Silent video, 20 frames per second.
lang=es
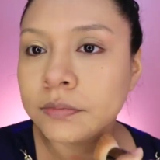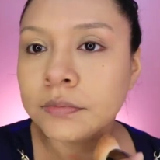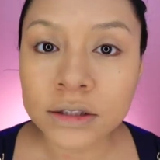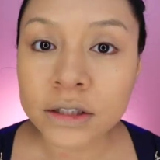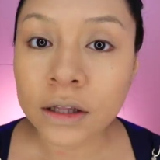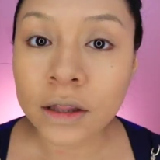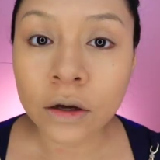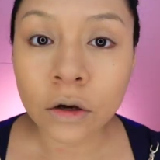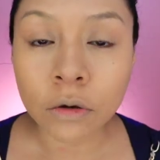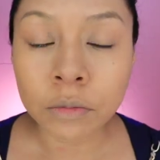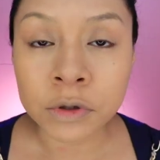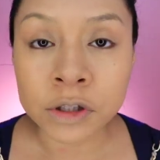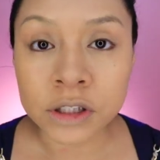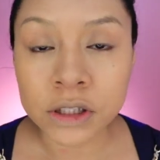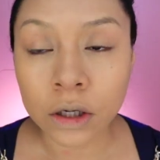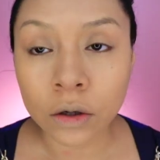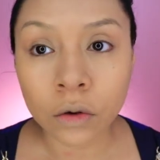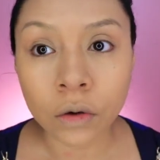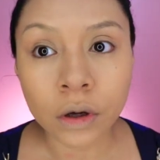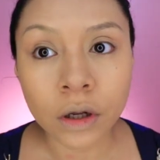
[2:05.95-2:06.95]
Antes de
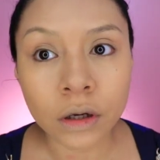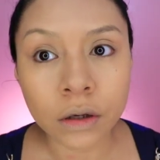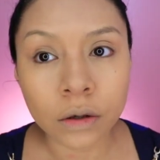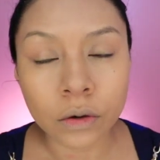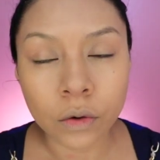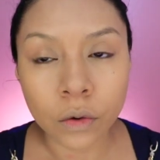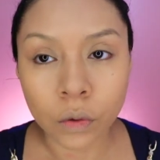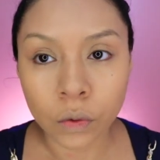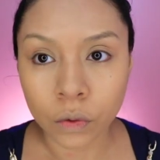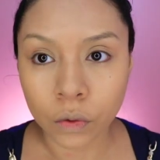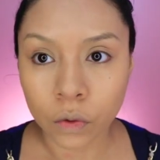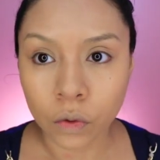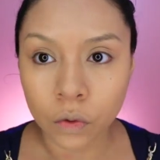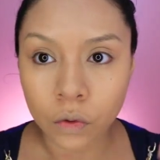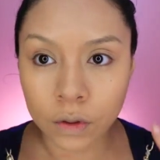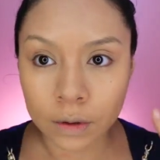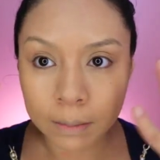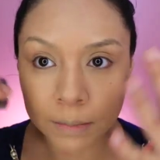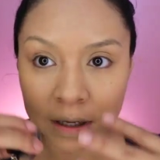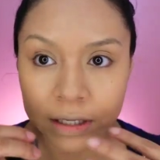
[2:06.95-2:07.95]
comenzar con, el, con
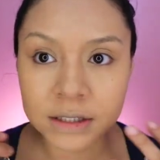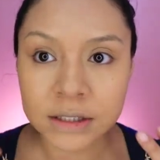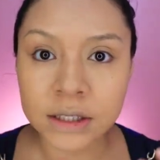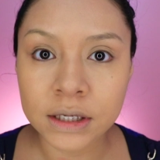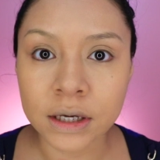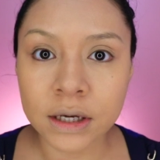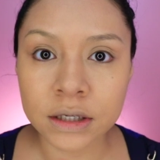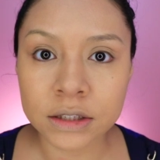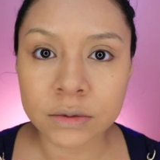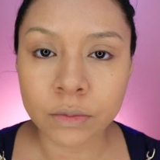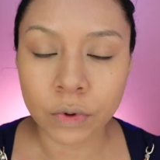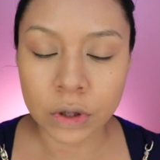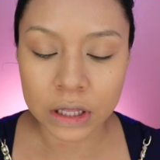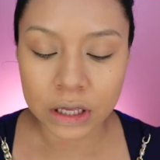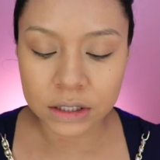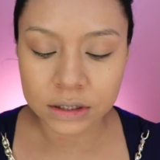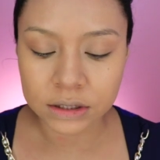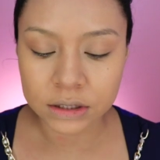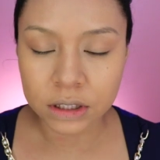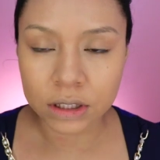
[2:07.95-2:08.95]
lo demás, chicas, voy
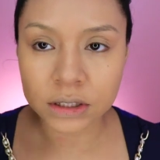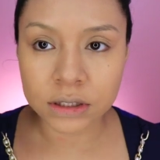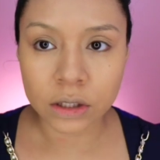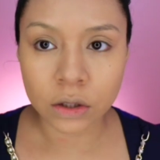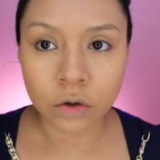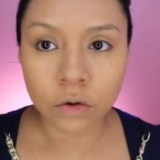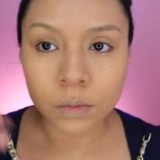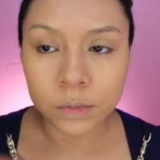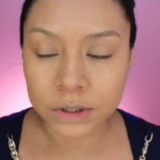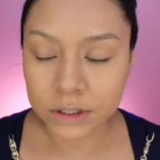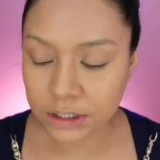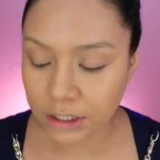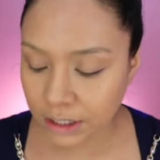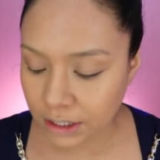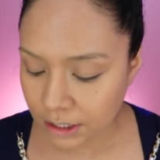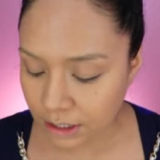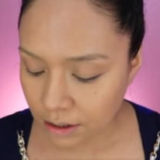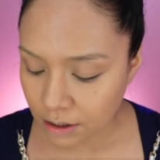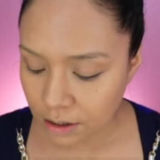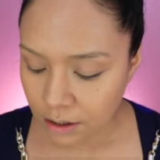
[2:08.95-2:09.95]
a estar haciendo mi
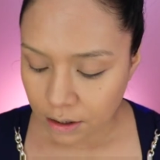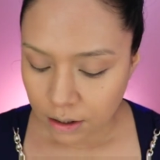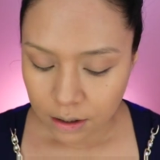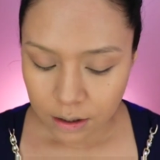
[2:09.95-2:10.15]
ceja